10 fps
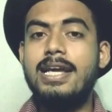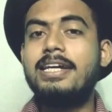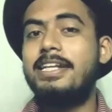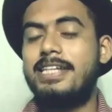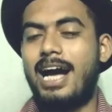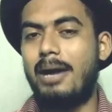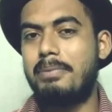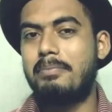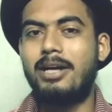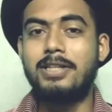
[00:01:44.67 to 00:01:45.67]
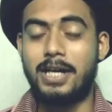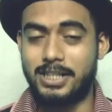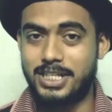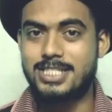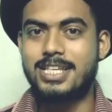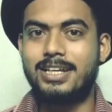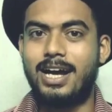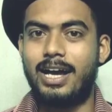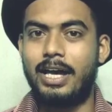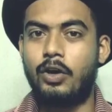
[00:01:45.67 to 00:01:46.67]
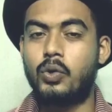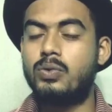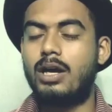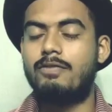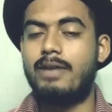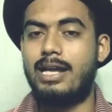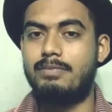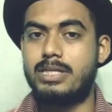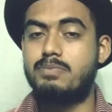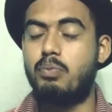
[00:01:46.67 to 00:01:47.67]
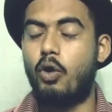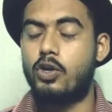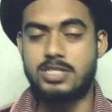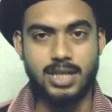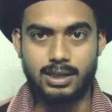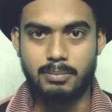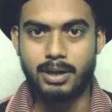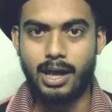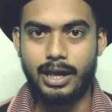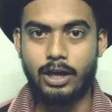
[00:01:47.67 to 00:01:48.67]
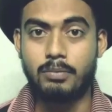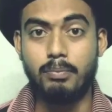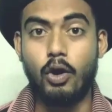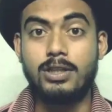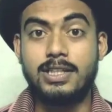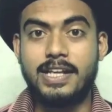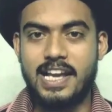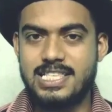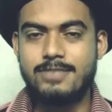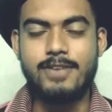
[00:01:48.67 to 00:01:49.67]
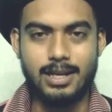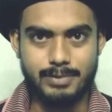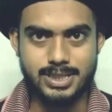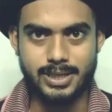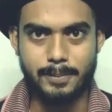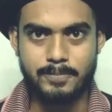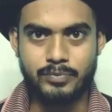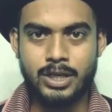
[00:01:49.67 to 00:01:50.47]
लेकिन यहाँ पे बात अरिजीत सिंह का है और उनका फैन बेस बहुत ज़्यादा बड़ा है और बहुत क्रेजी फैन बेस है